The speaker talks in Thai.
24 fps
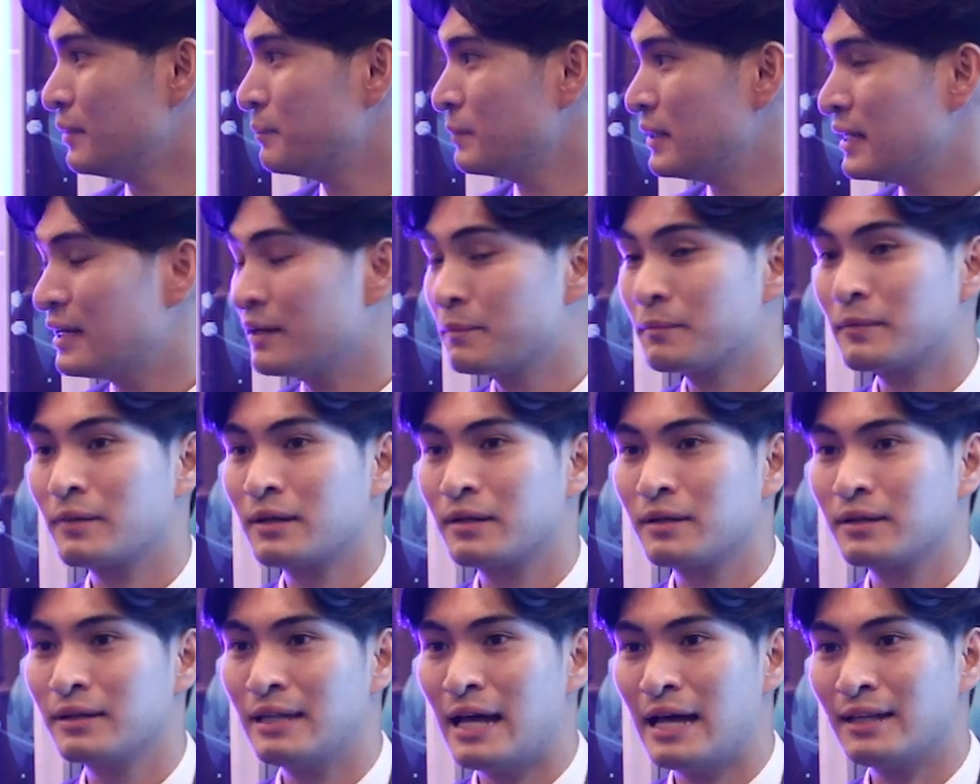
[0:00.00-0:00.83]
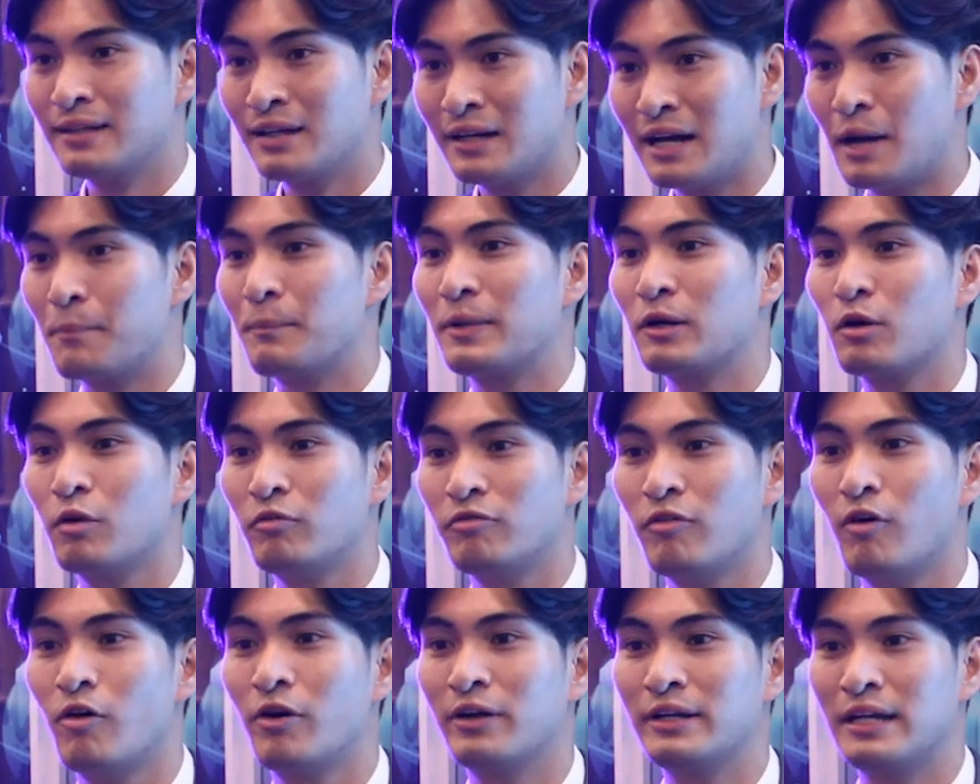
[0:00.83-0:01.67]
มีร้านคลับไมโคร
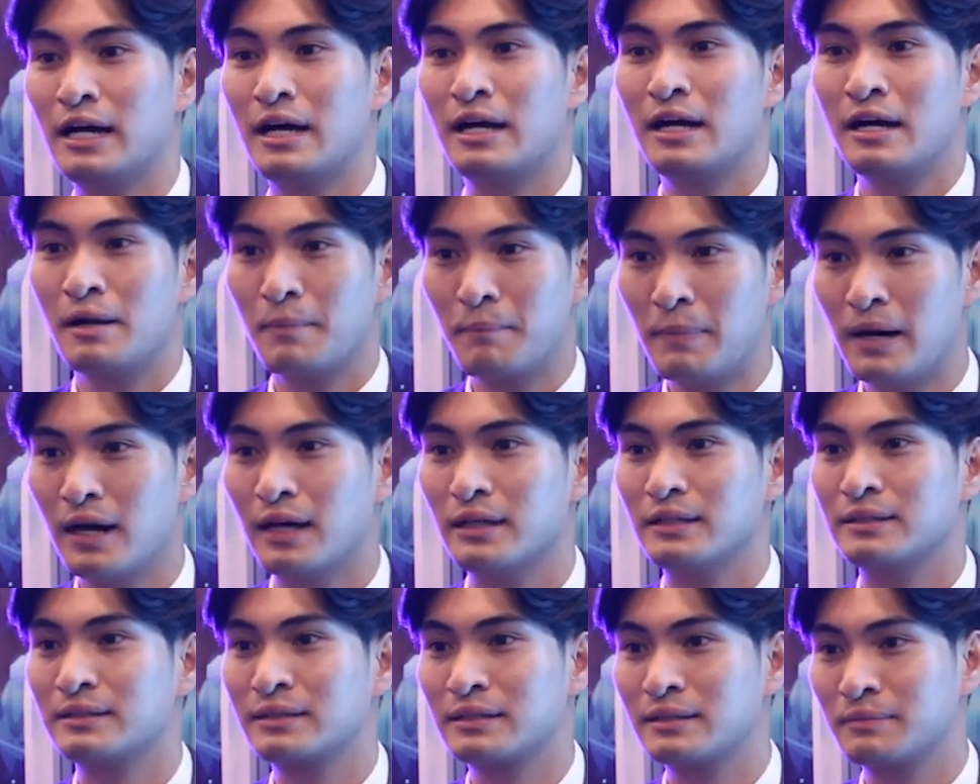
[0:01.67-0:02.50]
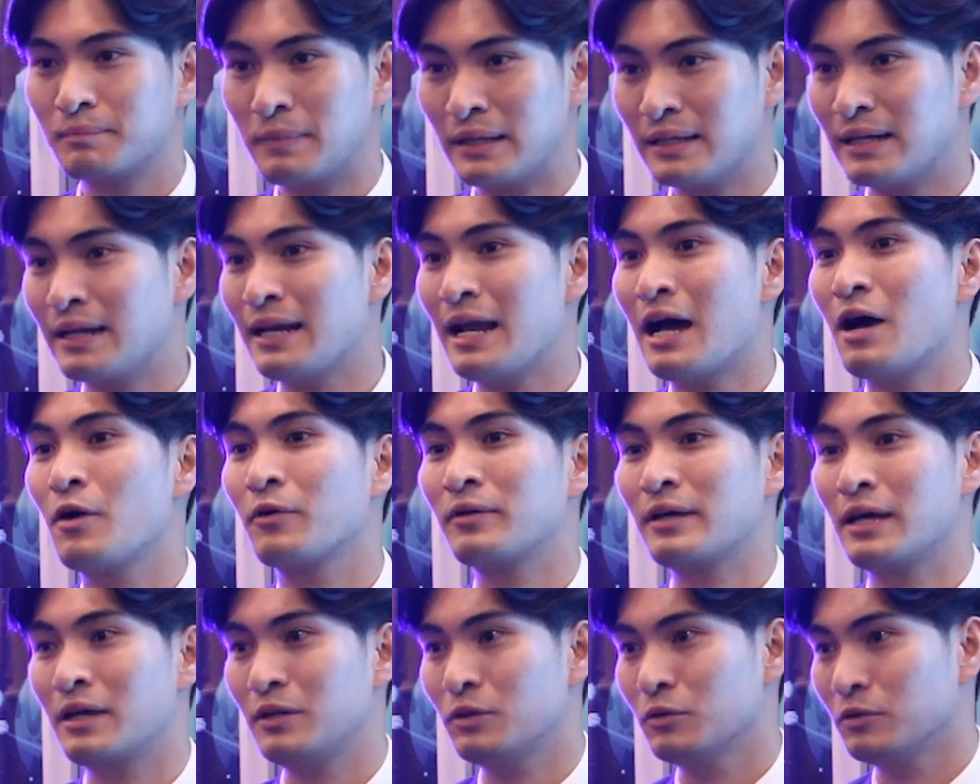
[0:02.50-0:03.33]
โฟนเนี่ยเปิดเป็นคลราว
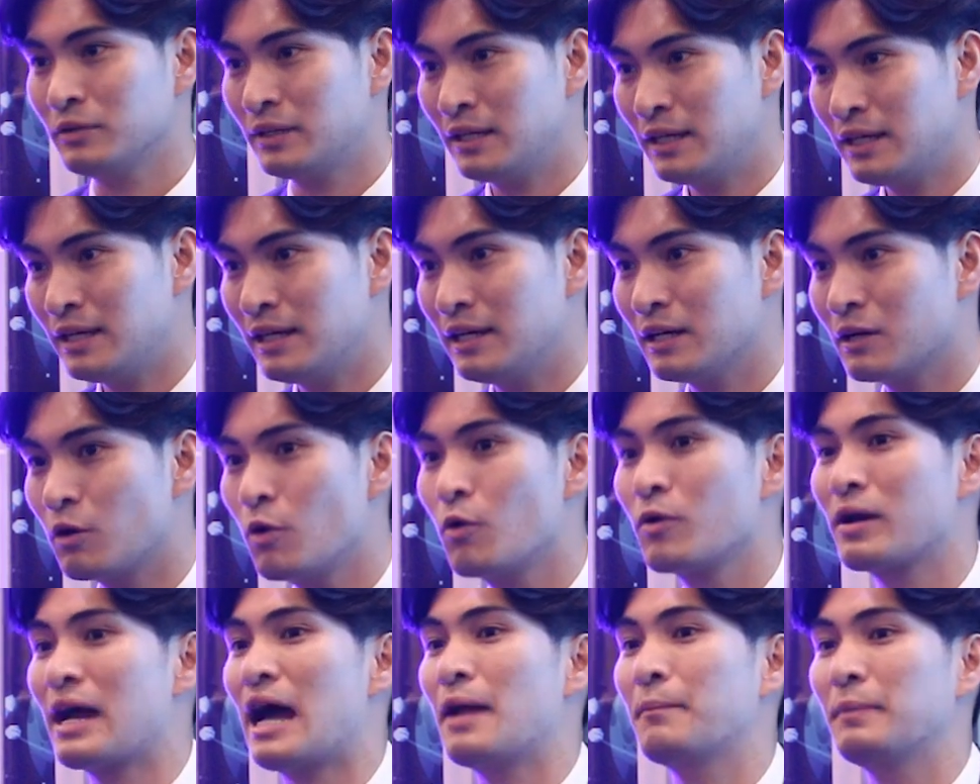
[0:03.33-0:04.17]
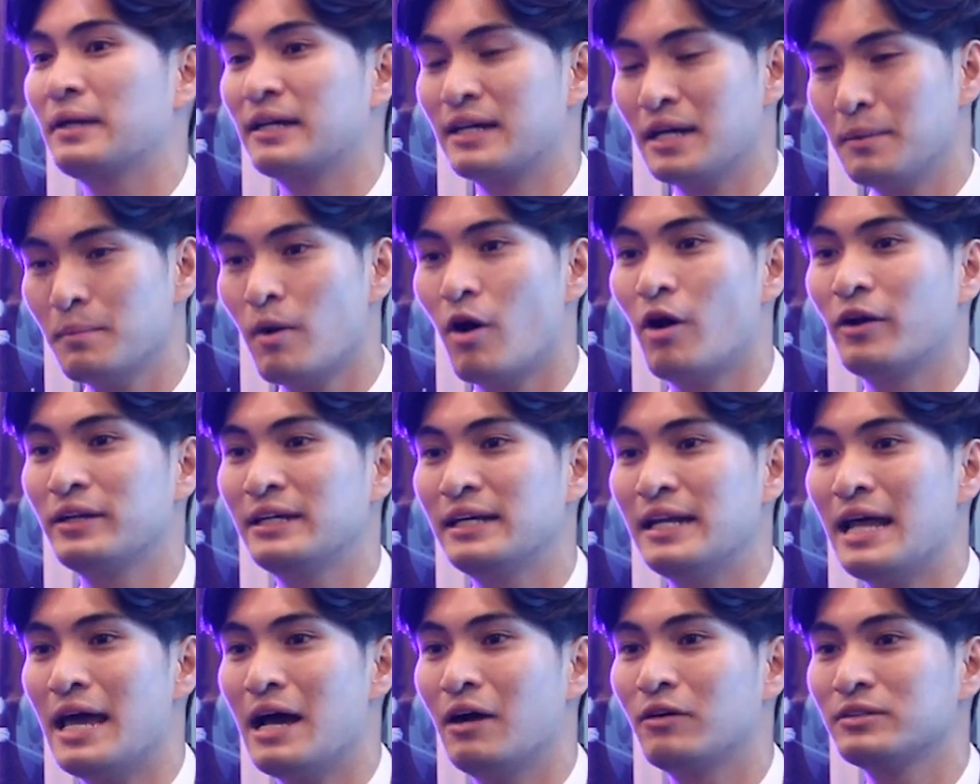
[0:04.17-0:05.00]
เกตอยู่ที่โครงการมิเกิลมอล
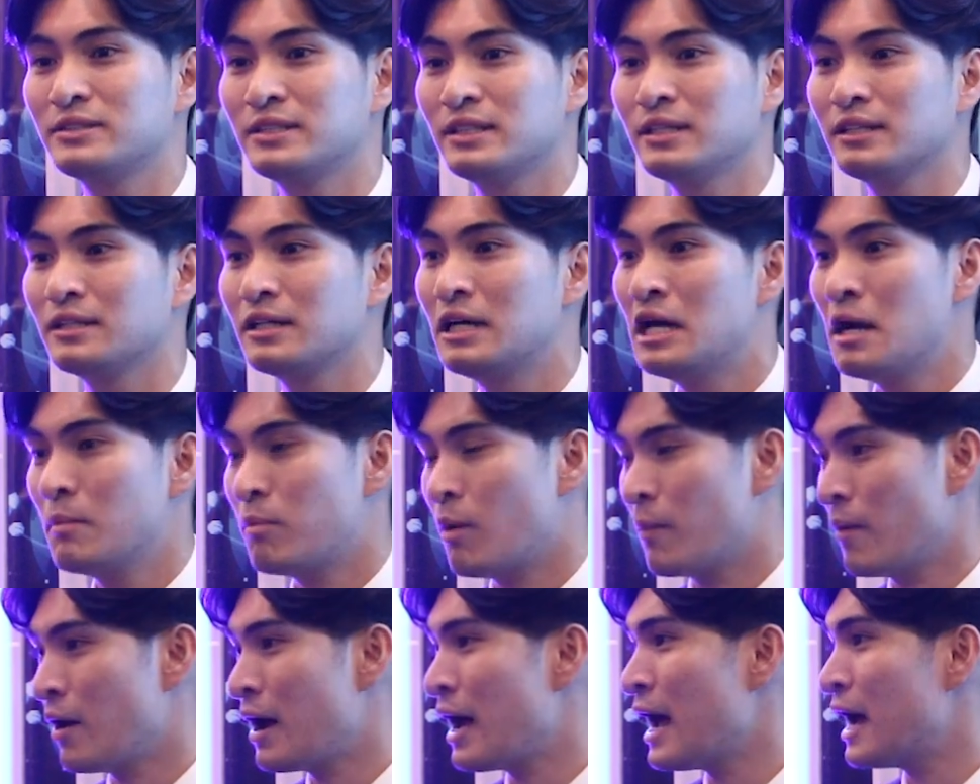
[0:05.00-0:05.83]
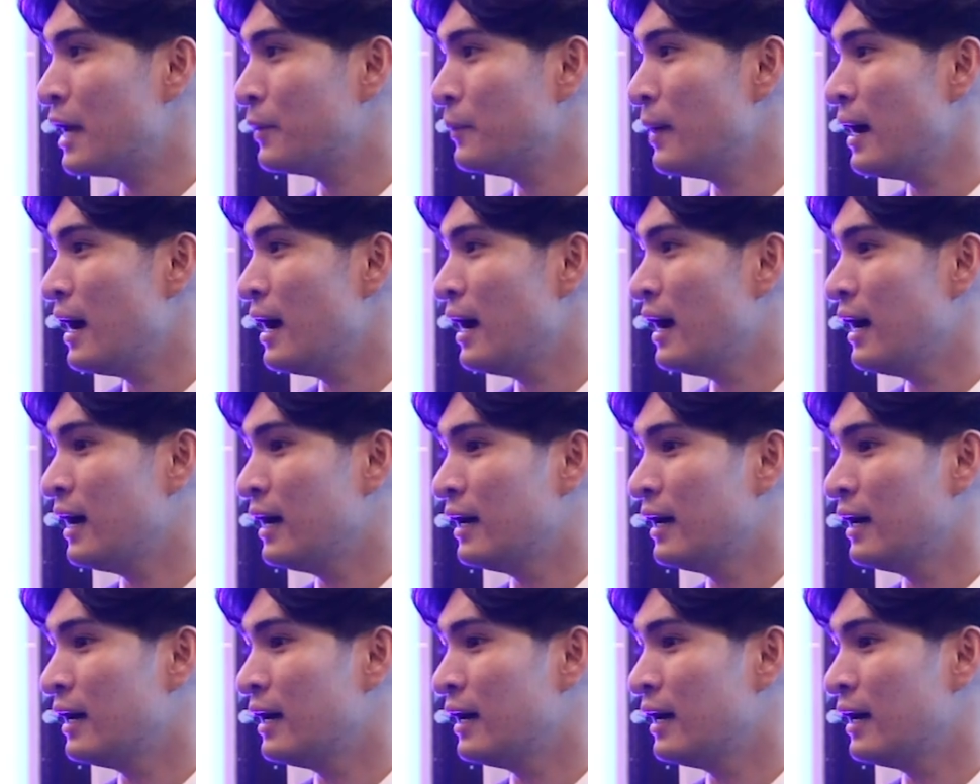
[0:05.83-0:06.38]
นี้แล้ว ซึ่งผมก็คาดว่า